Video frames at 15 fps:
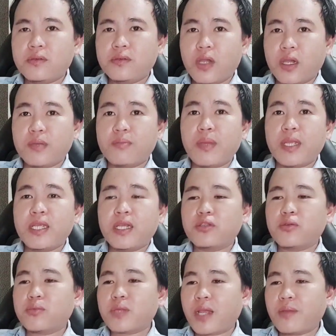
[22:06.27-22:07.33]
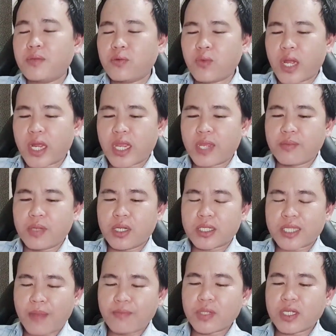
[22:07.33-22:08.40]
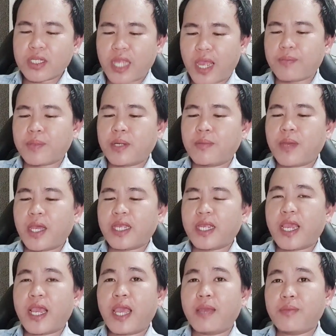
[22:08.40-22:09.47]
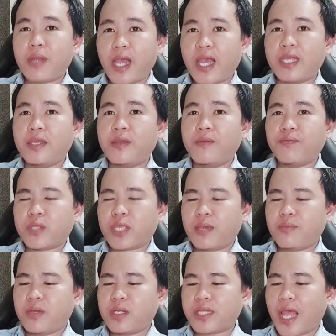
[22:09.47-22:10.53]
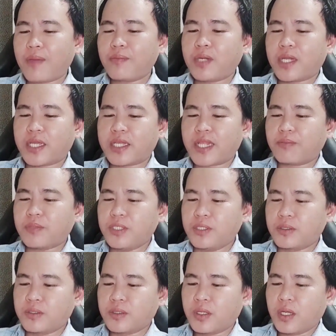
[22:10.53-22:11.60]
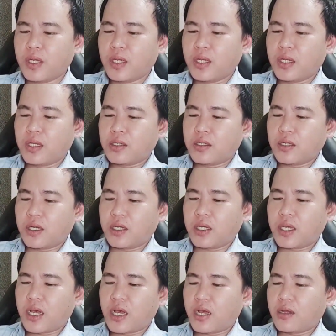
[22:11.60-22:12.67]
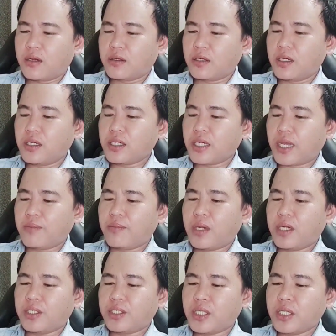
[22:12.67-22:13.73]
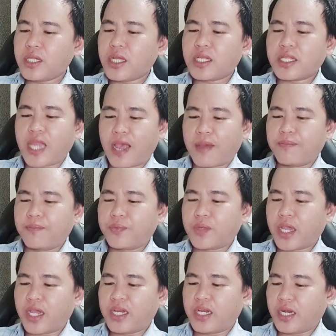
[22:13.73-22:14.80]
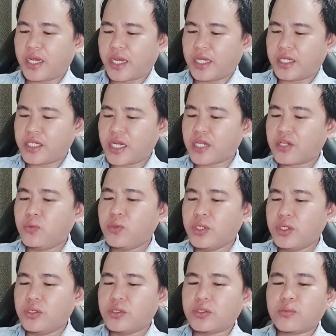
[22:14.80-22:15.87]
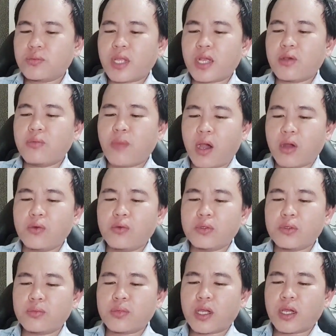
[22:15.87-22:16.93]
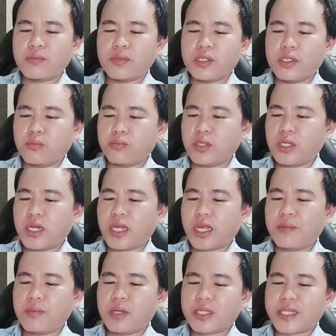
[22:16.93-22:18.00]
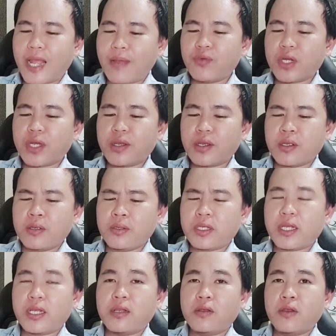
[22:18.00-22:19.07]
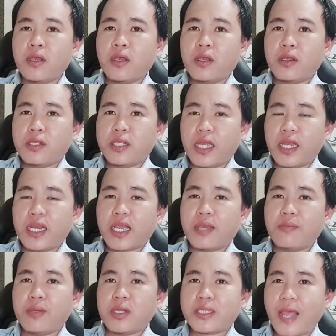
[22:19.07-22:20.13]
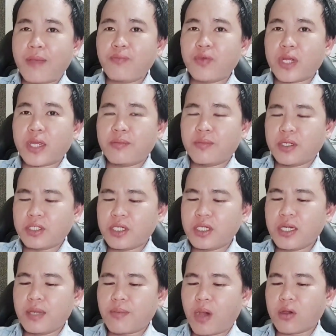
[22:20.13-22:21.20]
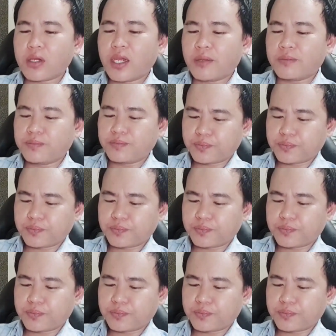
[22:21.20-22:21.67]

rồi bây giờ chúng ta bước qua ngày 18 tháng chạp năm 2022 ngày 18 là ngày tam nương rồi à, đến ngày 19 tháng chạp ngày này là ngày xét chủ dương chúng ta cũng bỏ luôn chúng ta không nên dùng vậy là ngày 18 và ngày vậy là ngày 18 và ngày 19 là bỏ nha